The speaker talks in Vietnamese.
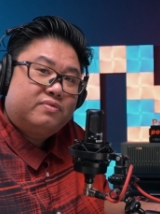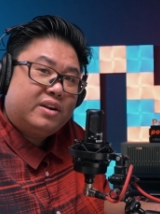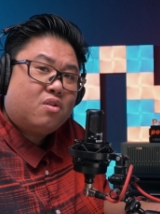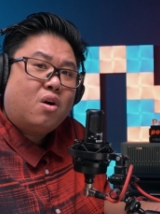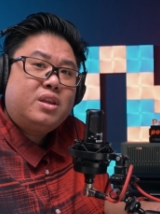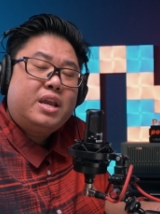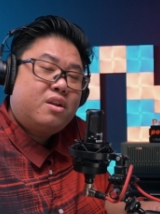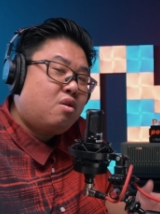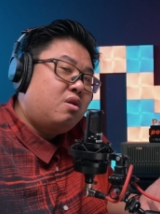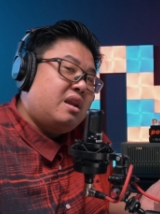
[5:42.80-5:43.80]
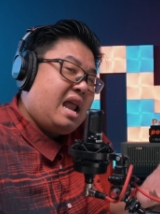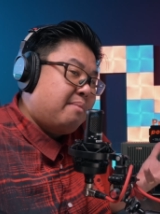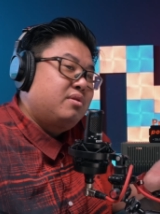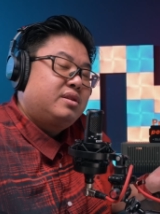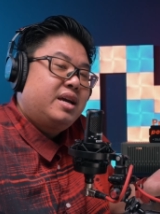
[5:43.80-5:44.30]
và nó có gì nó có
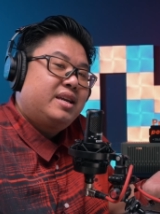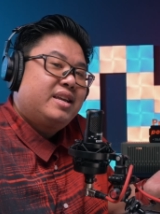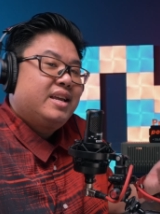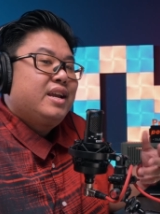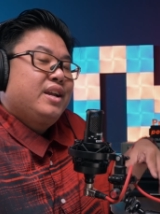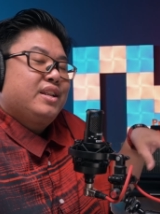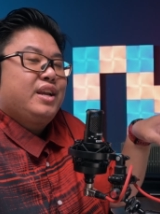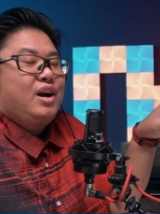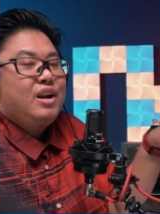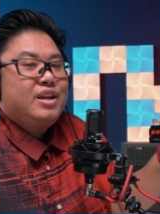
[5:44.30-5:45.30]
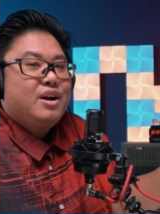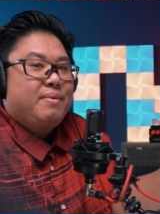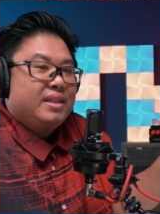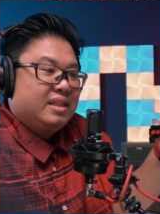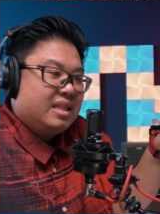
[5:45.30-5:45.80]
làm được gì thì đó là lý do
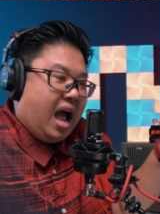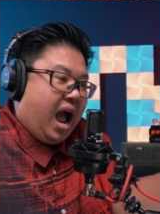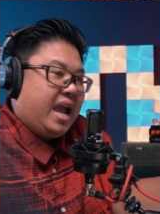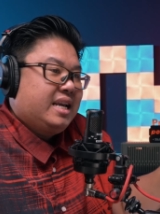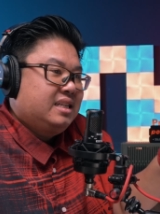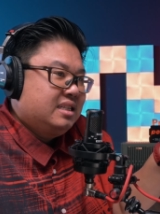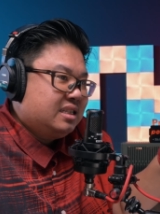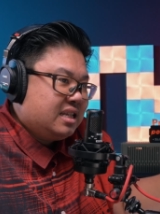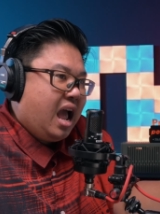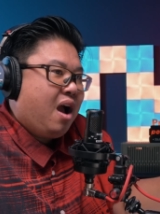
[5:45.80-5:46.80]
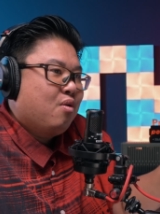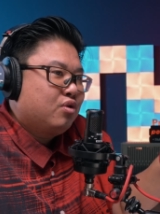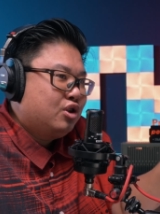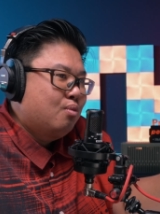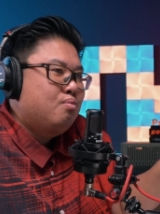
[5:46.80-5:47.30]
mà tại sao
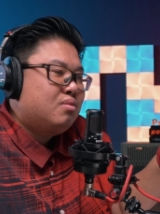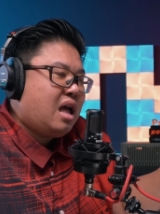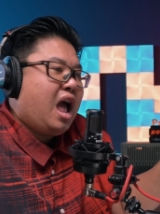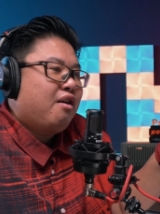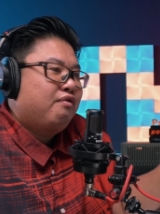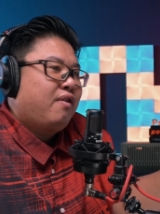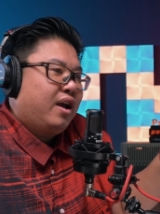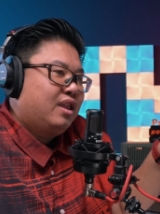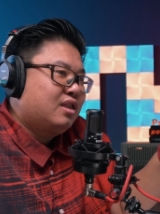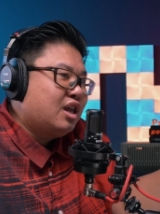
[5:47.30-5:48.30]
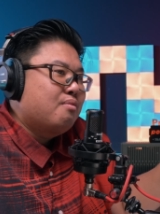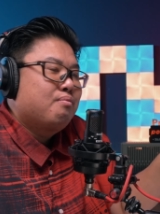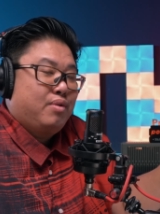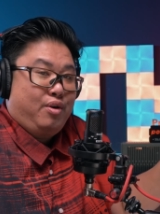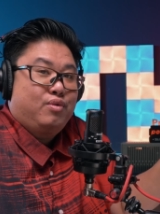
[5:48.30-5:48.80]
chúng ta phải
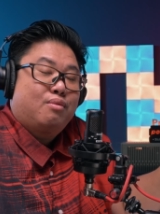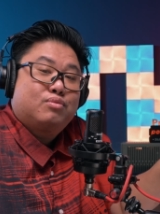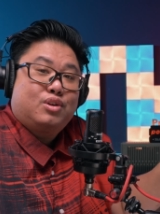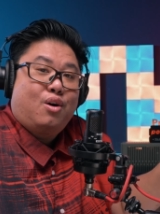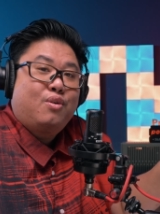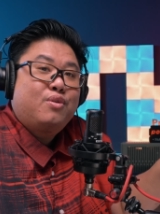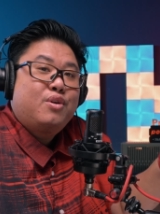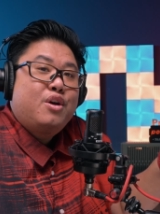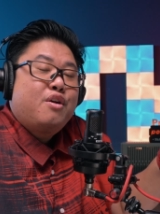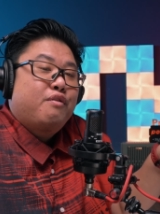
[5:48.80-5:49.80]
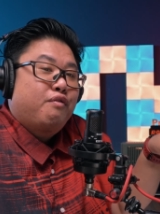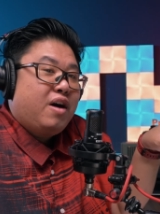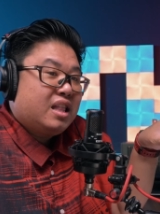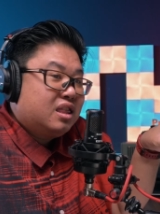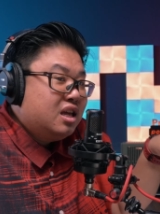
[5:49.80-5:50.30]
tìm hiểu thông số
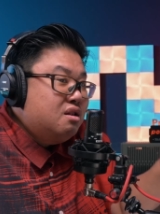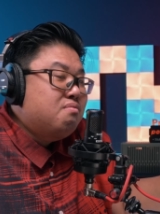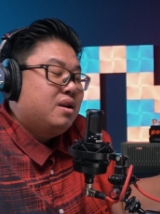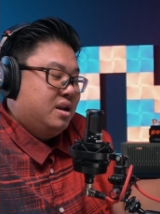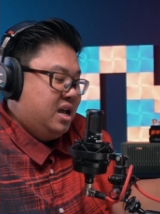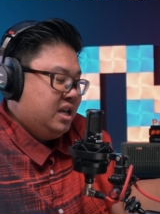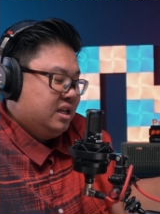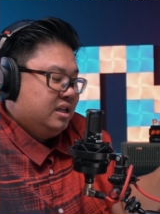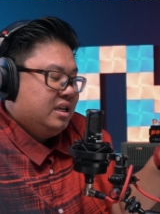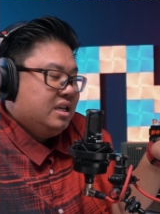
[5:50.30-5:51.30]
và tin mình đi